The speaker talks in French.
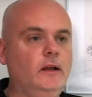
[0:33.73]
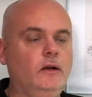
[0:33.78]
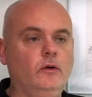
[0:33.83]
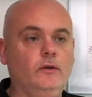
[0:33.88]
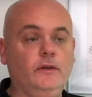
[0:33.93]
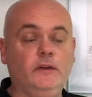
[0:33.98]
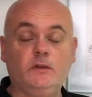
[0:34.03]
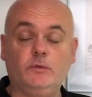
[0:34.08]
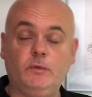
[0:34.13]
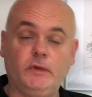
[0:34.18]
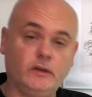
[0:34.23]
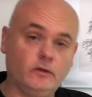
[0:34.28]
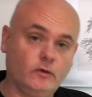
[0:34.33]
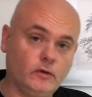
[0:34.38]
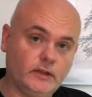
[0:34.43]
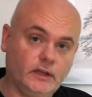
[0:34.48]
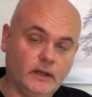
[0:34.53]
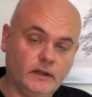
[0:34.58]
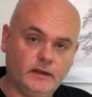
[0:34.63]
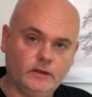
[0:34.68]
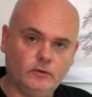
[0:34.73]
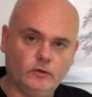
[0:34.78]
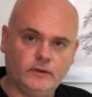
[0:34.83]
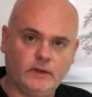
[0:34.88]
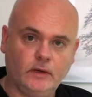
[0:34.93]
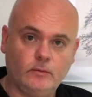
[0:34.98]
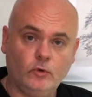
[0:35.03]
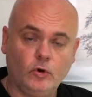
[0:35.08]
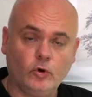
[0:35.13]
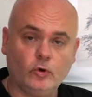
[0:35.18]
en expliquant qu'il était
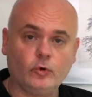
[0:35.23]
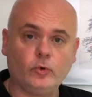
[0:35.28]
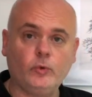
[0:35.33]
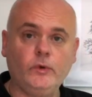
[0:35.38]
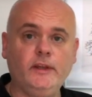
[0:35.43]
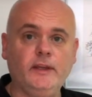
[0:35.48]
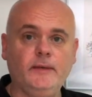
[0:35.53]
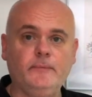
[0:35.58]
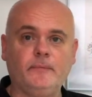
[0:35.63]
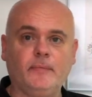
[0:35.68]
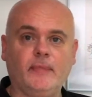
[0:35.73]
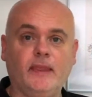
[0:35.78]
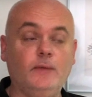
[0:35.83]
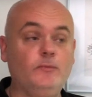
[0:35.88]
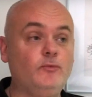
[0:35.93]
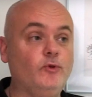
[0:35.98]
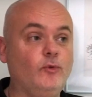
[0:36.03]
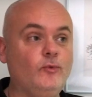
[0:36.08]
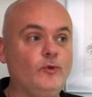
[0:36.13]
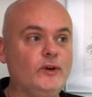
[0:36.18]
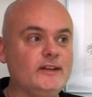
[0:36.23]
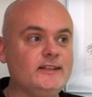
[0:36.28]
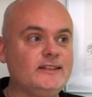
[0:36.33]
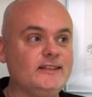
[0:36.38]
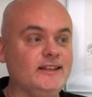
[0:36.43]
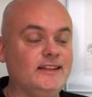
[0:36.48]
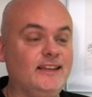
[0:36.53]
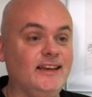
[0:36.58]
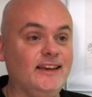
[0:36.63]
totalement ruiné. Et pour moi c'est...